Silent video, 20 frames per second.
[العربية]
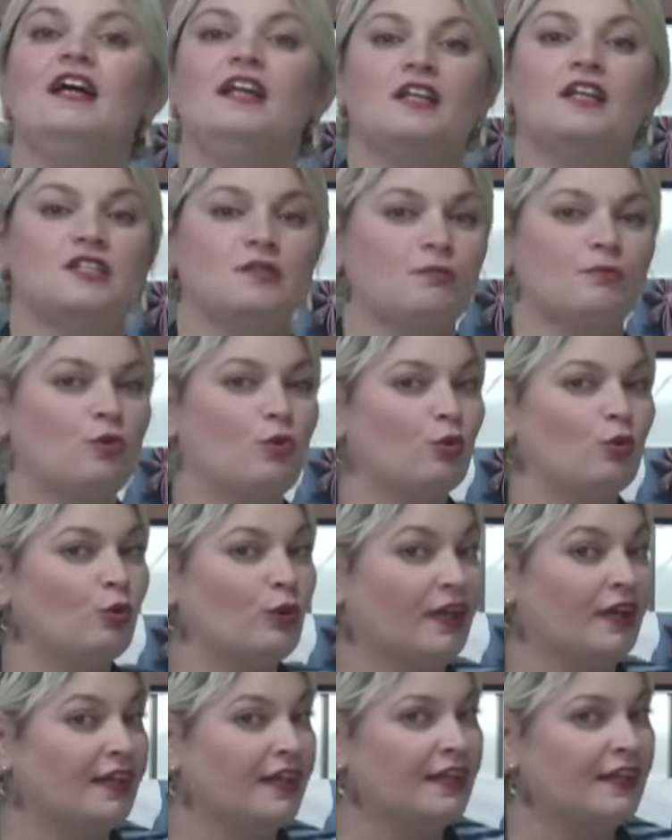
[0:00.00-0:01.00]
لازم نكونوا
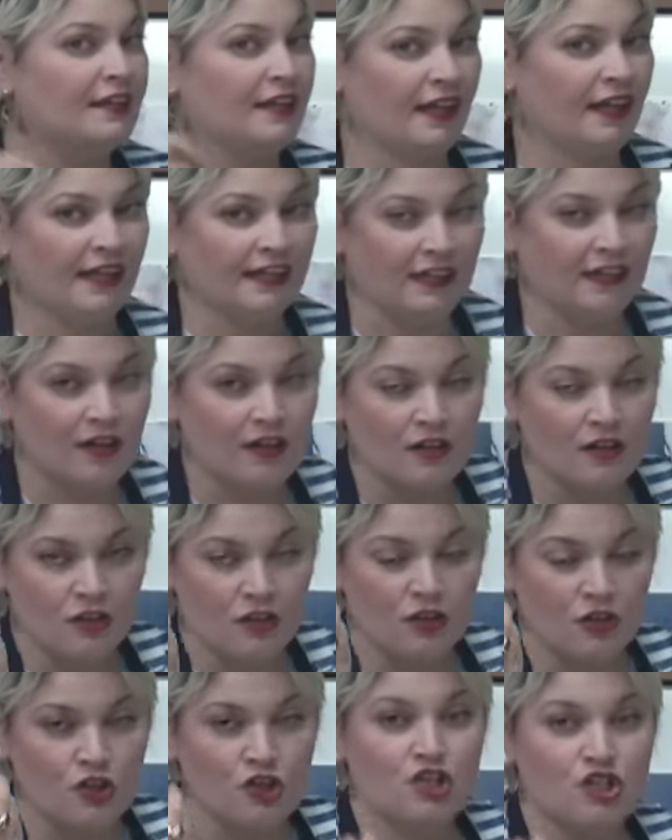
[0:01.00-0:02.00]
يعني نحينا
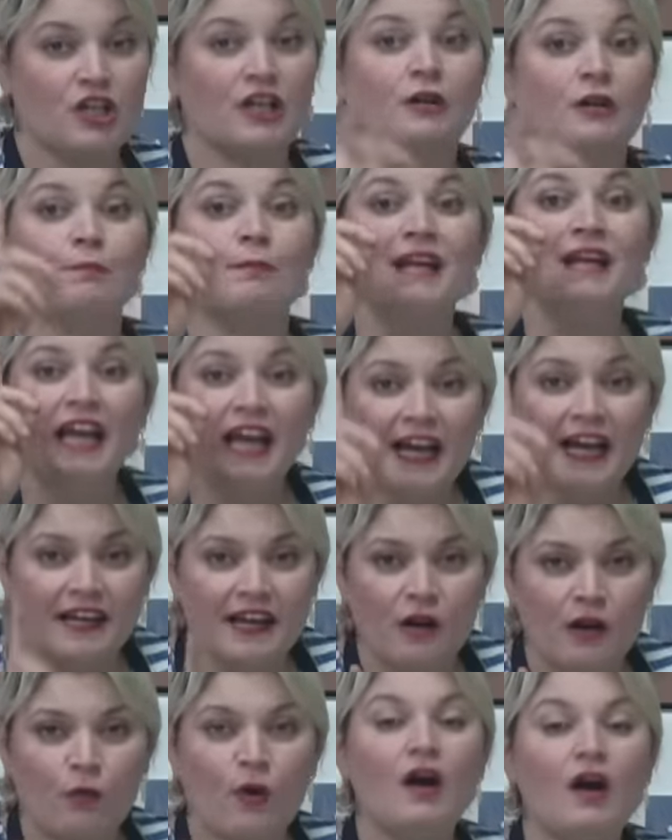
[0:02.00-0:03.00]
الشعر
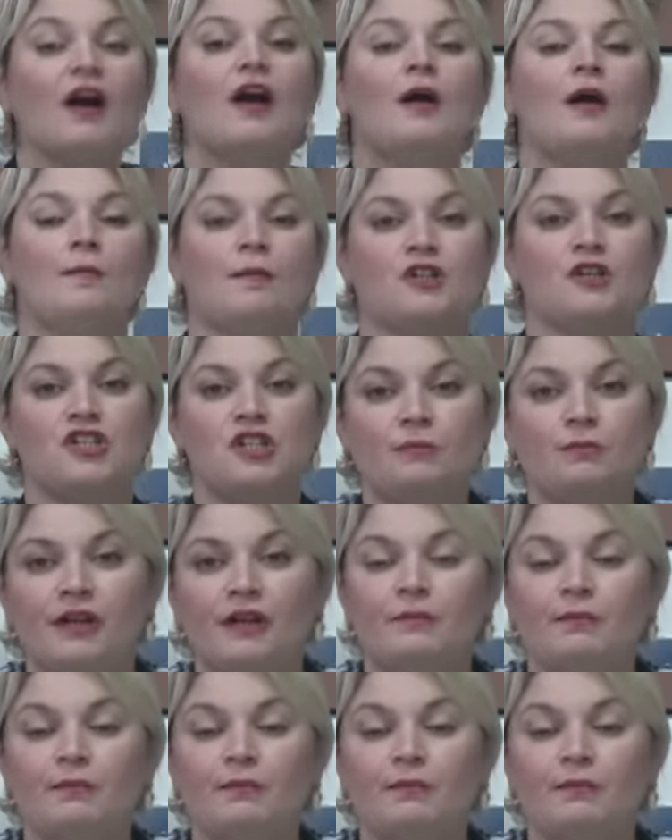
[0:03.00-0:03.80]
بالحلاوه ماشي